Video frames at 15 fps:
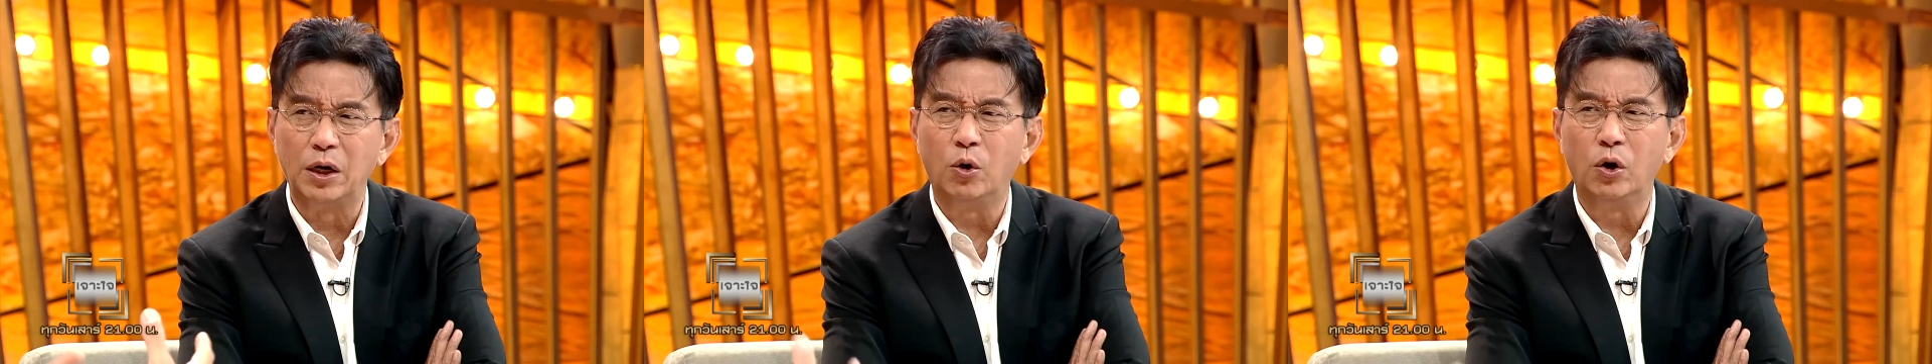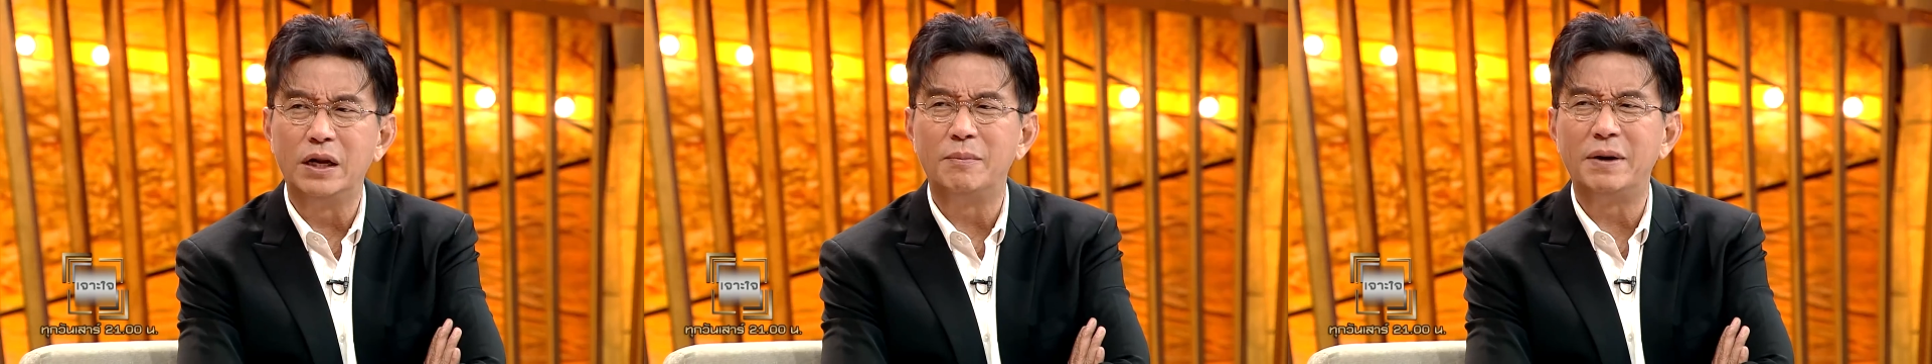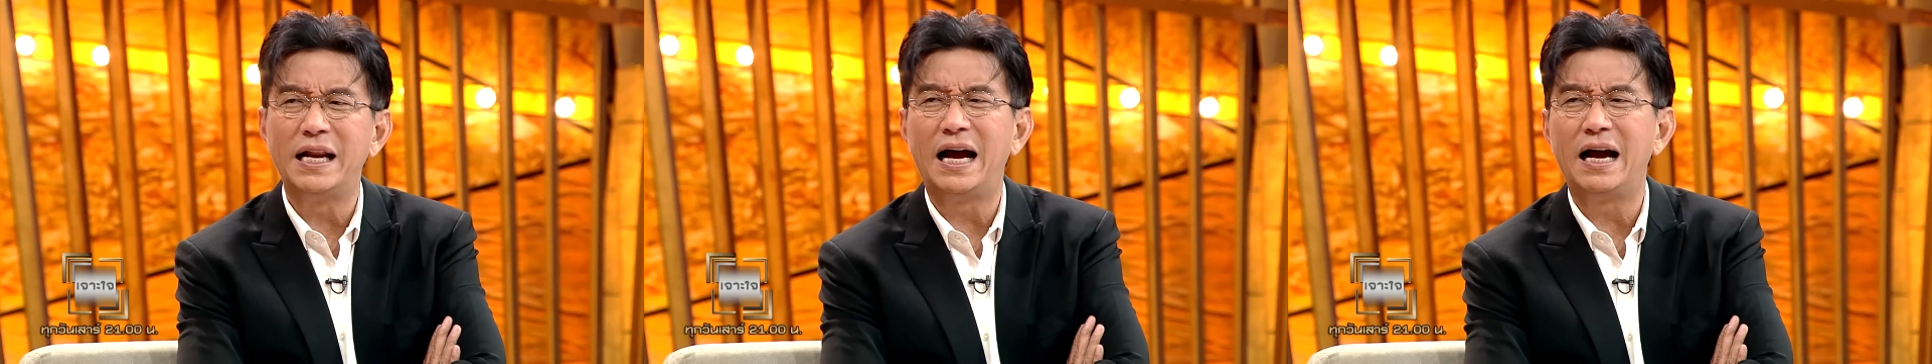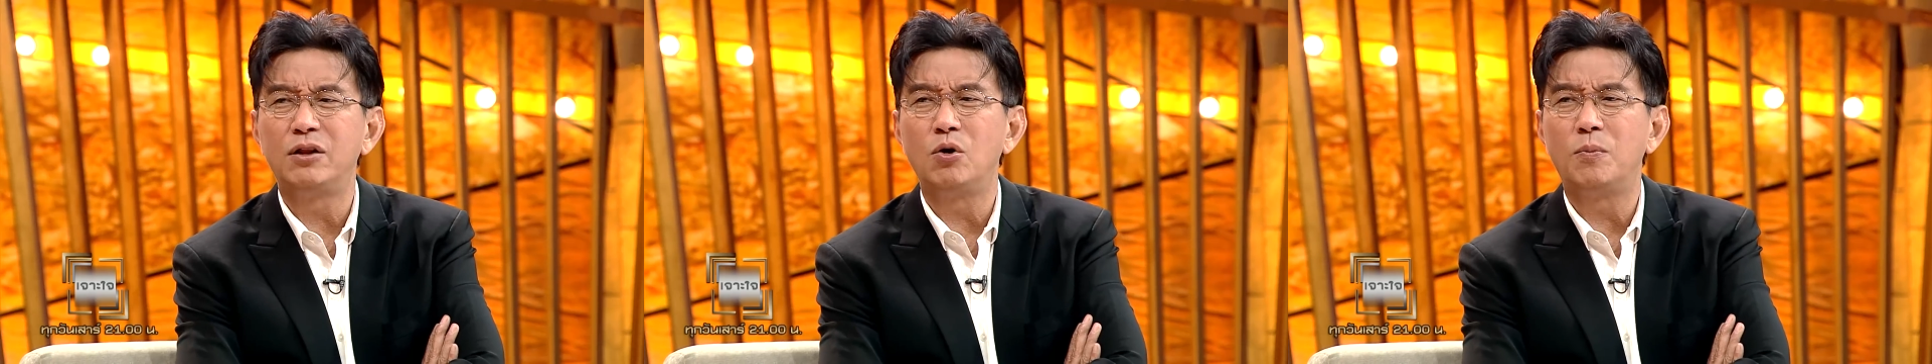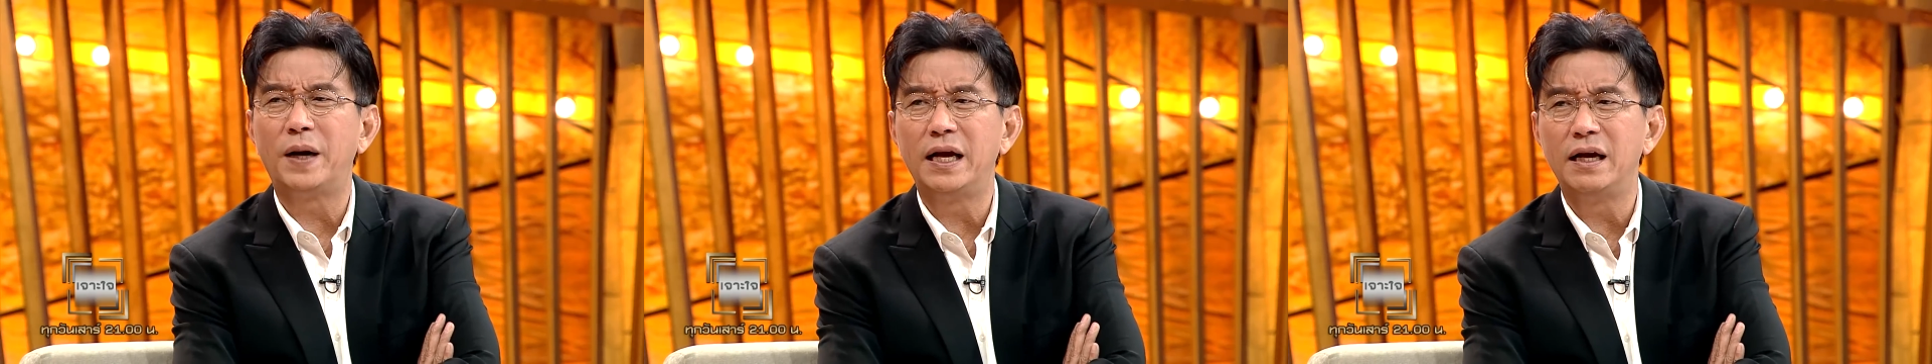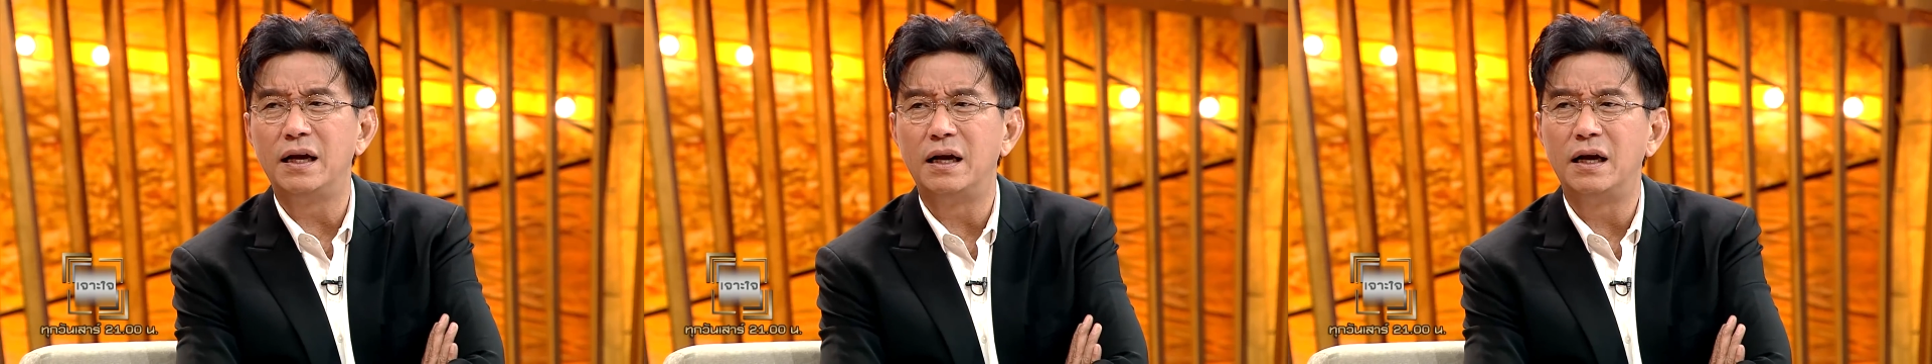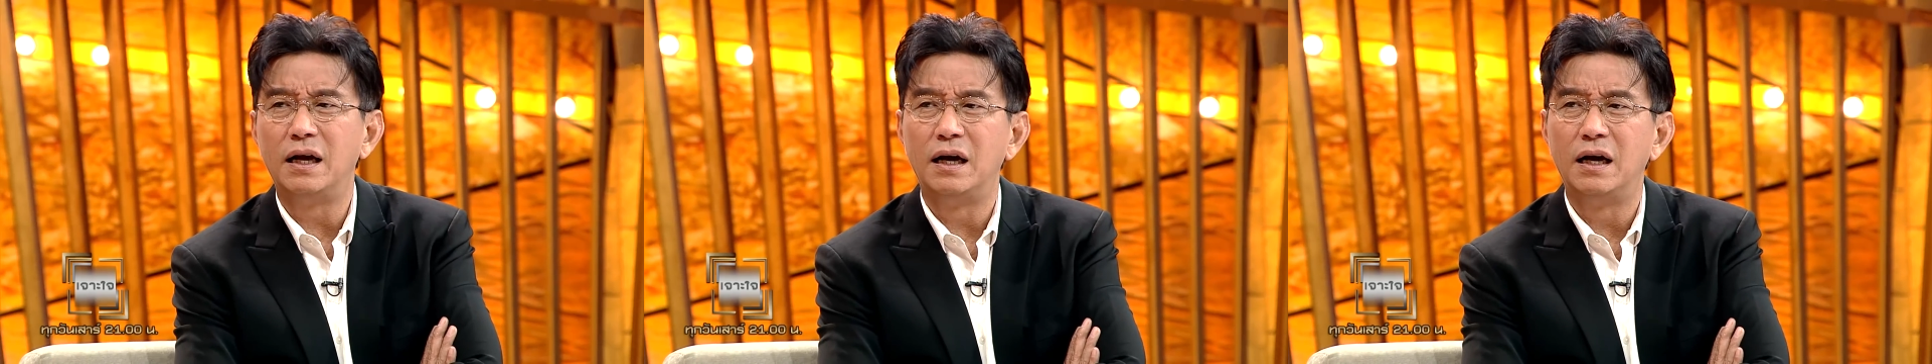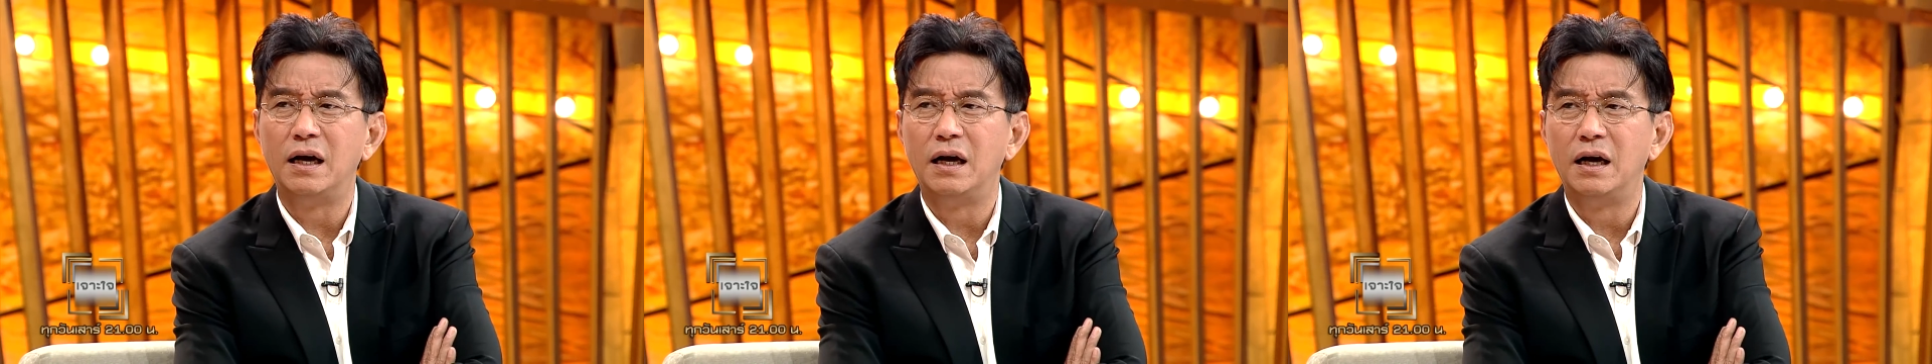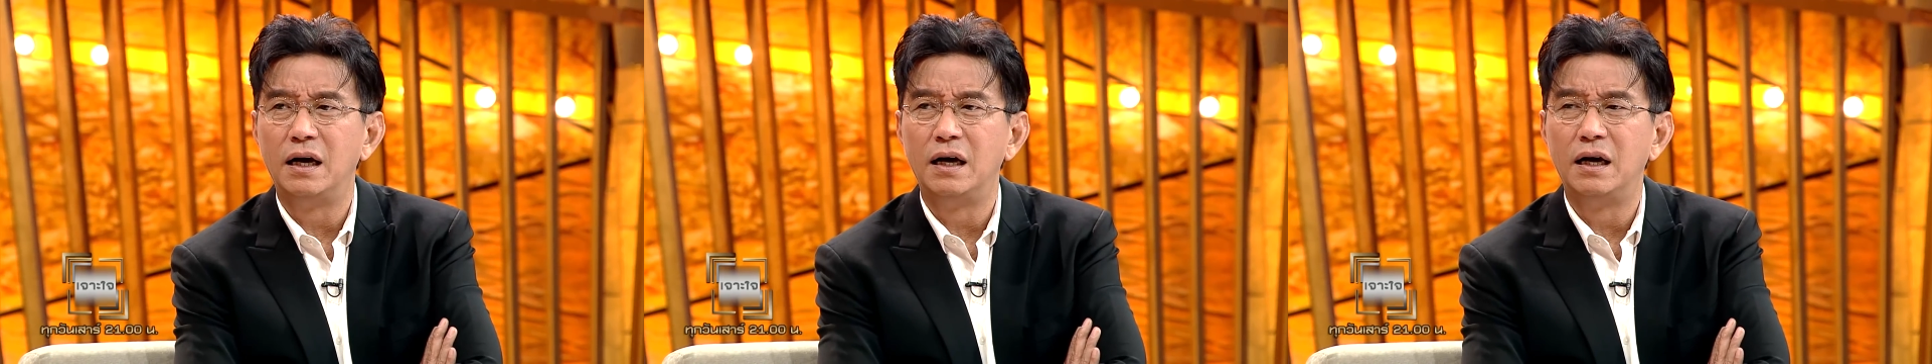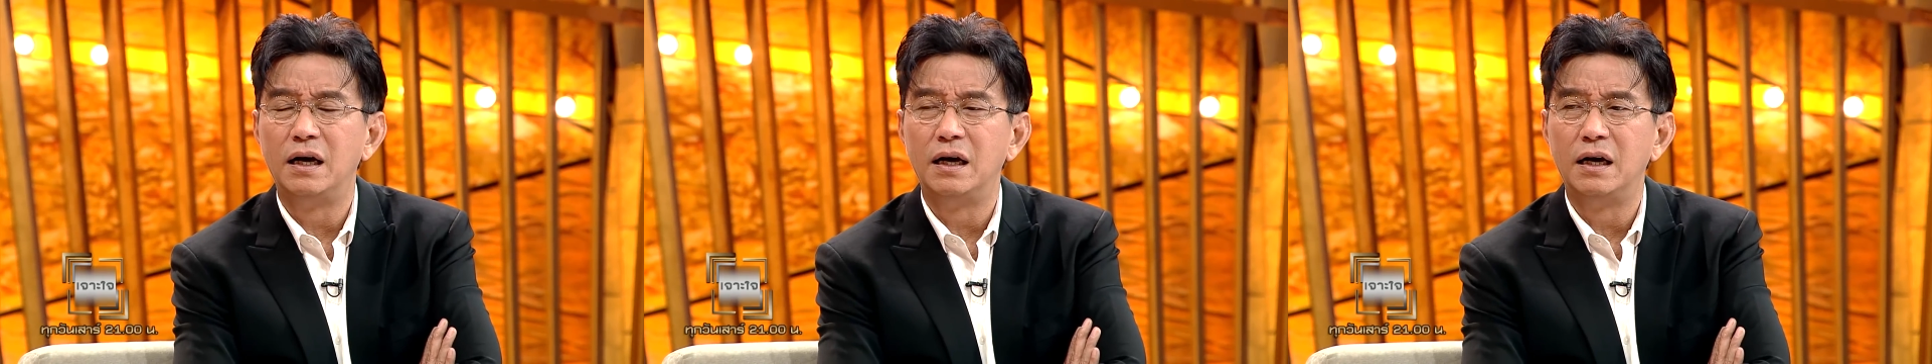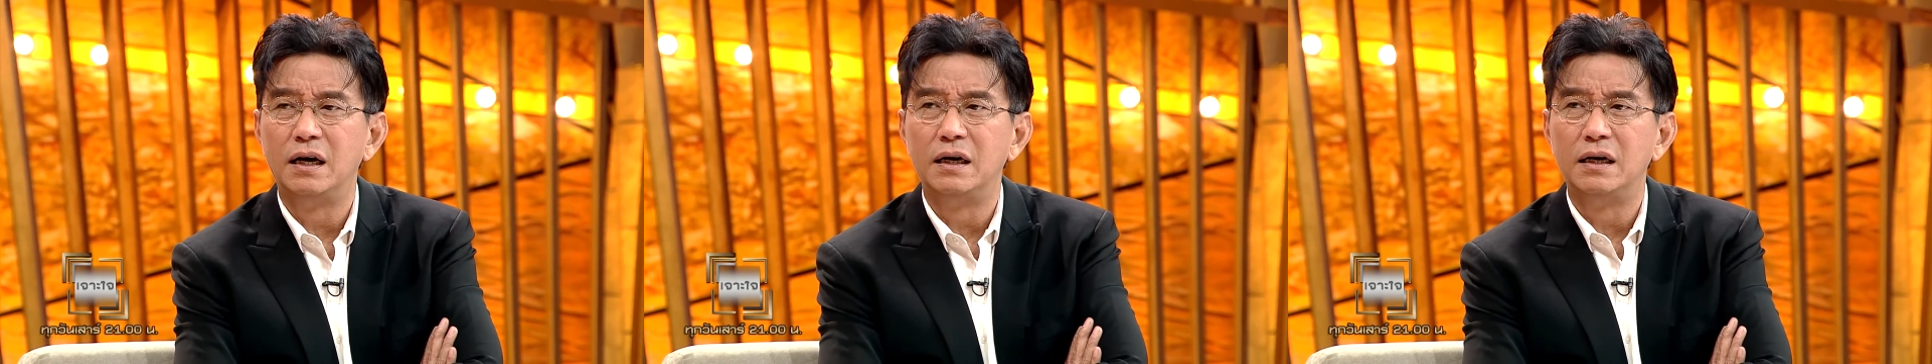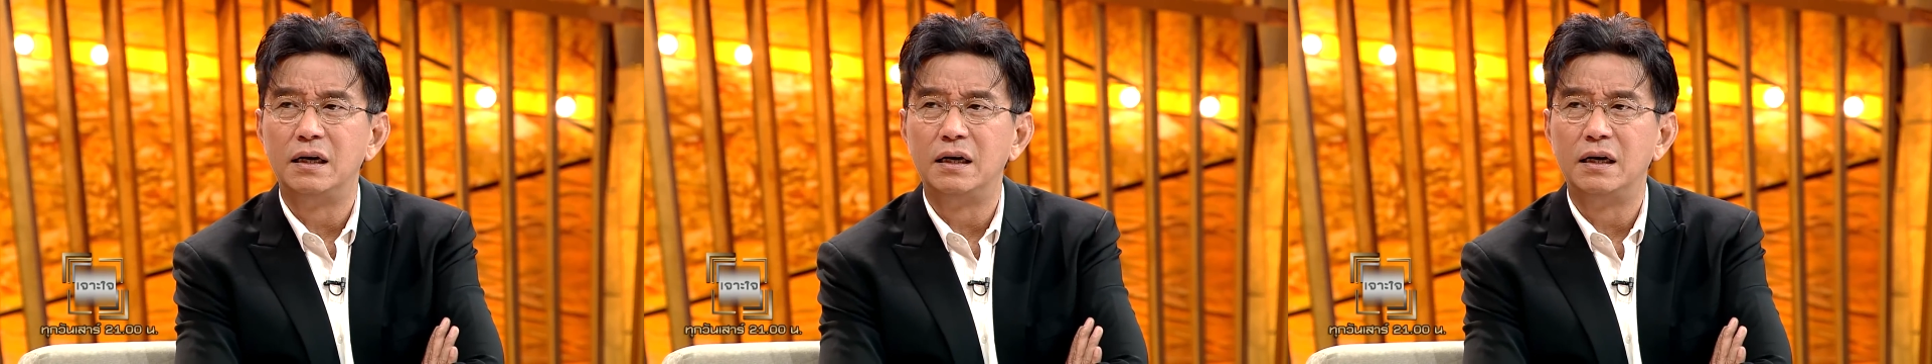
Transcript: นคนธรรมดาทั่วไปใช่ แต่ว่าผมค้นพบ